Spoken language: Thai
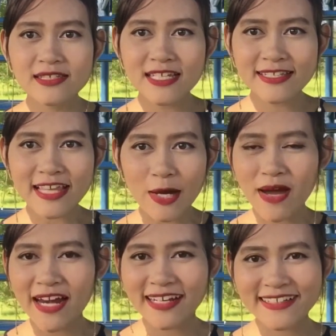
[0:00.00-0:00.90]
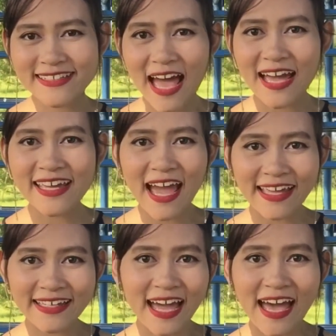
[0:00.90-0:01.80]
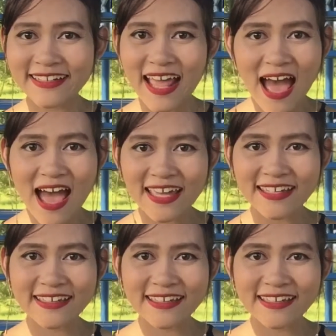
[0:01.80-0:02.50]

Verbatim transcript: ที่สามารถรักษาให้หายขาดได้